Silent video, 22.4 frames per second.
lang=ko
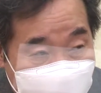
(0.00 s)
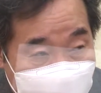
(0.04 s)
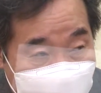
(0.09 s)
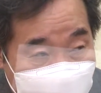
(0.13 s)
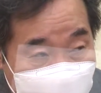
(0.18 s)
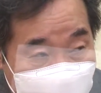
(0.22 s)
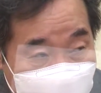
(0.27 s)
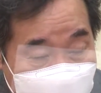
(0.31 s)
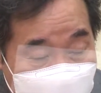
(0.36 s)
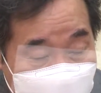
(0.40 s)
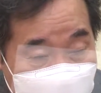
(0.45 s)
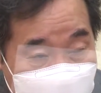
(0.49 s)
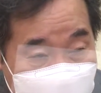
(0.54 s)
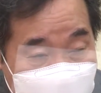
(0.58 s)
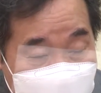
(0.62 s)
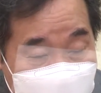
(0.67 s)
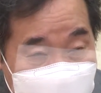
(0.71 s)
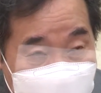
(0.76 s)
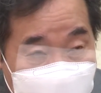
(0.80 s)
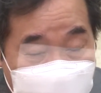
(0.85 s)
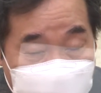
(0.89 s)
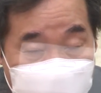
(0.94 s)
우리 유영민
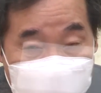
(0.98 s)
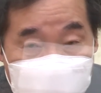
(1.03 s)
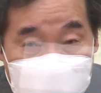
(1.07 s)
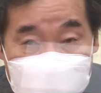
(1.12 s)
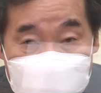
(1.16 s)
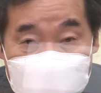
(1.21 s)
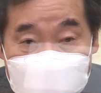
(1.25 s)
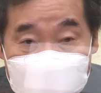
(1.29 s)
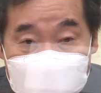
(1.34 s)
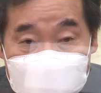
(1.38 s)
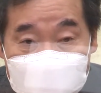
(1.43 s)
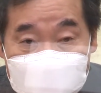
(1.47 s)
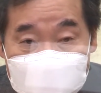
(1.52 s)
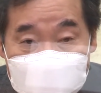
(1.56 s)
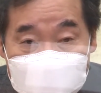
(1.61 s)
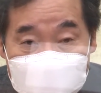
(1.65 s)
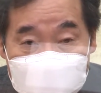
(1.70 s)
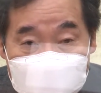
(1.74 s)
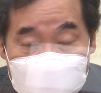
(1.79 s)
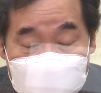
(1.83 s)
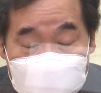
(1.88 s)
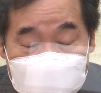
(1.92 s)
실장님은
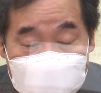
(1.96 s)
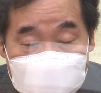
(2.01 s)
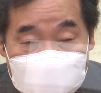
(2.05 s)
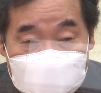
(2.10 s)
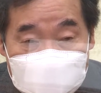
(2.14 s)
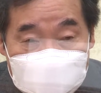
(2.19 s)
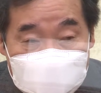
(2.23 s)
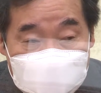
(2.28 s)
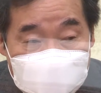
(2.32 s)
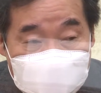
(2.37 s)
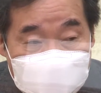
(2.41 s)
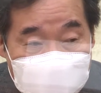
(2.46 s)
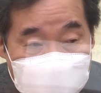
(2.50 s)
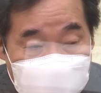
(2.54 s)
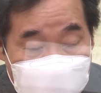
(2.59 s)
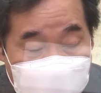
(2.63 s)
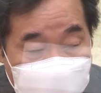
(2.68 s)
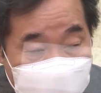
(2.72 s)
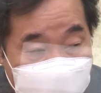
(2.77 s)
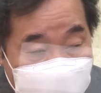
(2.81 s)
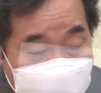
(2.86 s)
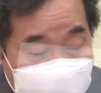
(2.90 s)

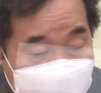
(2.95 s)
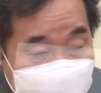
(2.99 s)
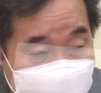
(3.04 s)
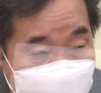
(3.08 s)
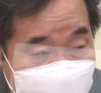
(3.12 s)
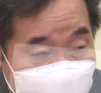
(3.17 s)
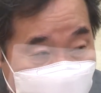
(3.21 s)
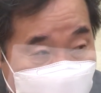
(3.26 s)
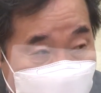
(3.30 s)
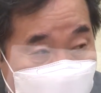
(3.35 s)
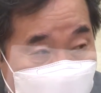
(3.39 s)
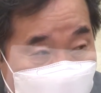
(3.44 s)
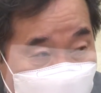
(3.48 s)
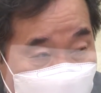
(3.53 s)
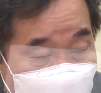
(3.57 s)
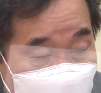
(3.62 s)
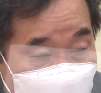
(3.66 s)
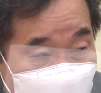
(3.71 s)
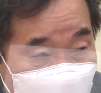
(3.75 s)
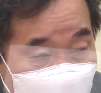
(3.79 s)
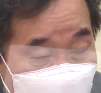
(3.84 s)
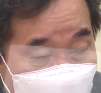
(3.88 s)
대단한 친화력을
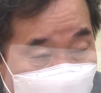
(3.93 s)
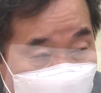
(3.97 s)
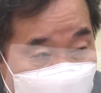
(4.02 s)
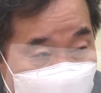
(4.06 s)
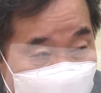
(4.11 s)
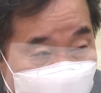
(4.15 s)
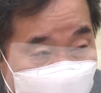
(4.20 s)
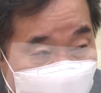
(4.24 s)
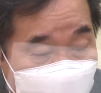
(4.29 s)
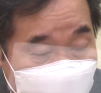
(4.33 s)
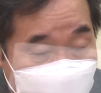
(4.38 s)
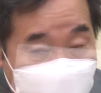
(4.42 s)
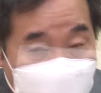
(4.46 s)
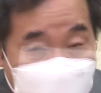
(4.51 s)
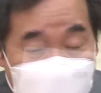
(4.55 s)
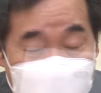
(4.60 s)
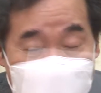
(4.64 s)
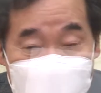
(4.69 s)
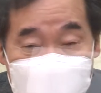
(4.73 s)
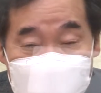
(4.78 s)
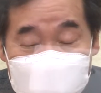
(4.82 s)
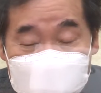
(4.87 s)
갖고 계시고
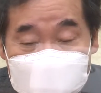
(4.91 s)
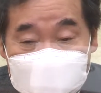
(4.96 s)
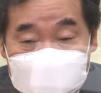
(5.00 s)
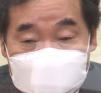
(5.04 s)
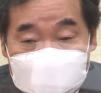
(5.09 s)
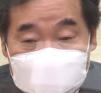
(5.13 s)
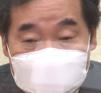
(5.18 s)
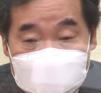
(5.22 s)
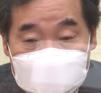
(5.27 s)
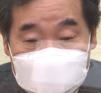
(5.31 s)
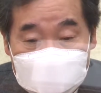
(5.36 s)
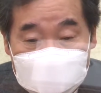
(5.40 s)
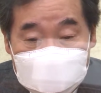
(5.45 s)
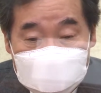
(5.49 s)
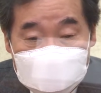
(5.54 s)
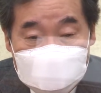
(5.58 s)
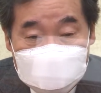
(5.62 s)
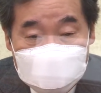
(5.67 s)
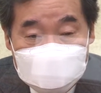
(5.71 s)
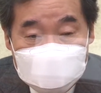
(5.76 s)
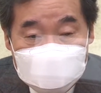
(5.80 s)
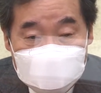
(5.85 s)

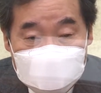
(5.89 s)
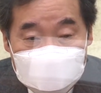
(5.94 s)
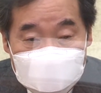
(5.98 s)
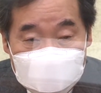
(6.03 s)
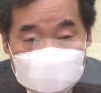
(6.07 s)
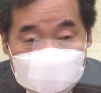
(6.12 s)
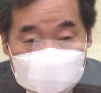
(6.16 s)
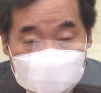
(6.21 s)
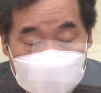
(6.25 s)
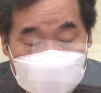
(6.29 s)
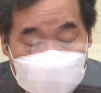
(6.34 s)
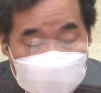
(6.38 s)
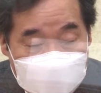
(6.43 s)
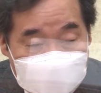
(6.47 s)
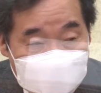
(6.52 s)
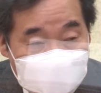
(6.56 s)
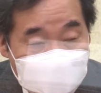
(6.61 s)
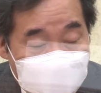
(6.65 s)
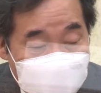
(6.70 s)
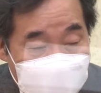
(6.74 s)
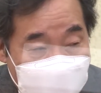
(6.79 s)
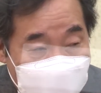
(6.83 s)
예,
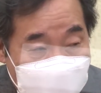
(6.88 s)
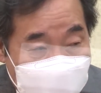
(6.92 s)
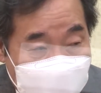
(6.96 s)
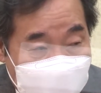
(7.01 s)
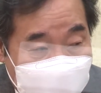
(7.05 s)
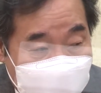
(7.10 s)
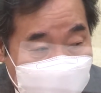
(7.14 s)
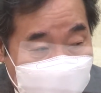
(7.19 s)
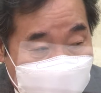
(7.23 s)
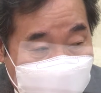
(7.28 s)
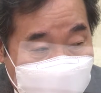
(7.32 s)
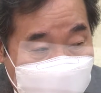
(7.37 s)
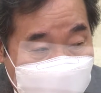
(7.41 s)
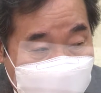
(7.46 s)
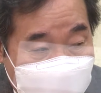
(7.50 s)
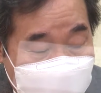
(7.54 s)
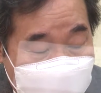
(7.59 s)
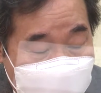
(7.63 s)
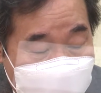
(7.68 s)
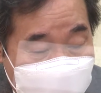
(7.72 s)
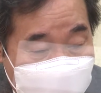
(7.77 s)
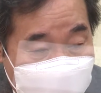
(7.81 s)
많은 분야의
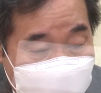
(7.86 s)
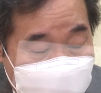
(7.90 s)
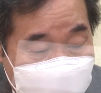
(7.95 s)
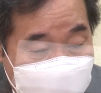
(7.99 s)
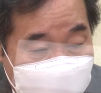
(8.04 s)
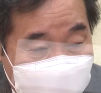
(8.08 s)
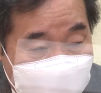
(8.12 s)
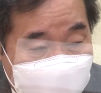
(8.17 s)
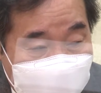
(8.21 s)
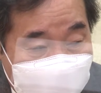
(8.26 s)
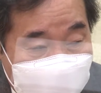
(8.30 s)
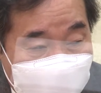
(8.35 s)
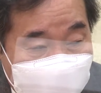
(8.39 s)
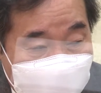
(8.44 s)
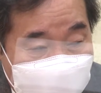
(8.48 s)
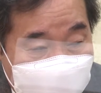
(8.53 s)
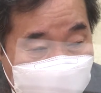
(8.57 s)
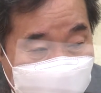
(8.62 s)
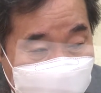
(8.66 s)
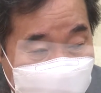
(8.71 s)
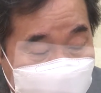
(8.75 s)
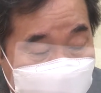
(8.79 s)

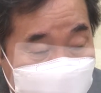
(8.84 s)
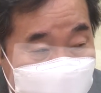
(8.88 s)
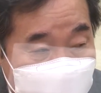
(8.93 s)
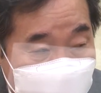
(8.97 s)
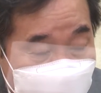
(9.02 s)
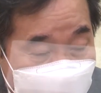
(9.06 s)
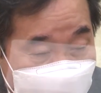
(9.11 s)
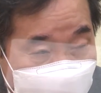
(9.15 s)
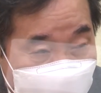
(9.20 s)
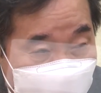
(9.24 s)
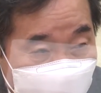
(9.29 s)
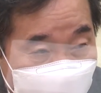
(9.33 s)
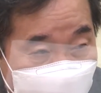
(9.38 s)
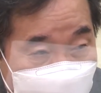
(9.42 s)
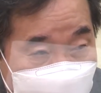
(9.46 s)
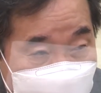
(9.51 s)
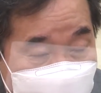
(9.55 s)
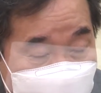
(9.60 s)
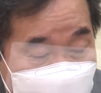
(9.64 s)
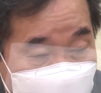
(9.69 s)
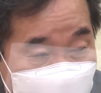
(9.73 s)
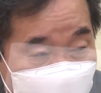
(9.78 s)
그 현장감과
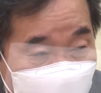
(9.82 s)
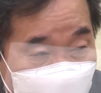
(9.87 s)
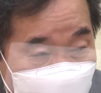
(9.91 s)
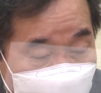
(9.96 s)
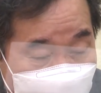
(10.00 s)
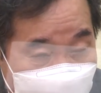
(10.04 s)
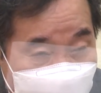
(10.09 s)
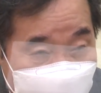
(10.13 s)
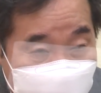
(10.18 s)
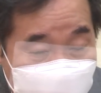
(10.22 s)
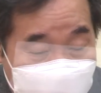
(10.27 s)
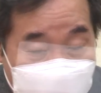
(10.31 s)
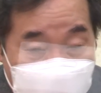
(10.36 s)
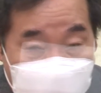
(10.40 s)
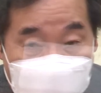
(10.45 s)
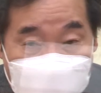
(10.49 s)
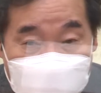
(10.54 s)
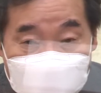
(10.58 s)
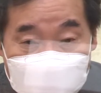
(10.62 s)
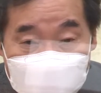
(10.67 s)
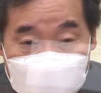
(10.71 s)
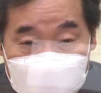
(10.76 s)
실무 경험을
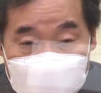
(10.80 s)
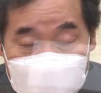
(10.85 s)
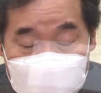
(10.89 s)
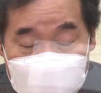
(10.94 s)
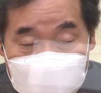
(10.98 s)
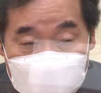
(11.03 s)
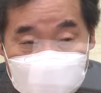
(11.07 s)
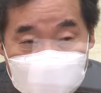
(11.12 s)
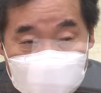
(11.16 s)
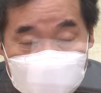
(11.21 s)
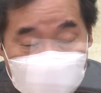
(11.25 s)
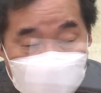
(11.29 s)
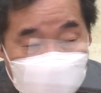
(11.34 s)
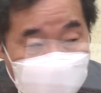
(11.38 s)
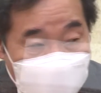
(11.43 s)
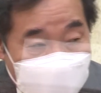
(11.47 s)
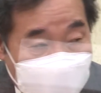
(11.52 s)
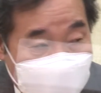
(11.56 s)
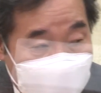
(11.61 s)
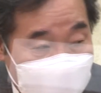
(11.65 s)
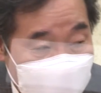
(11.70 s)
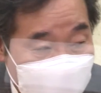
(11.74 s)
갖고 계시고
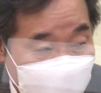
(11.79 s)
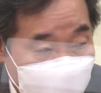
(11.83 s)
유연하신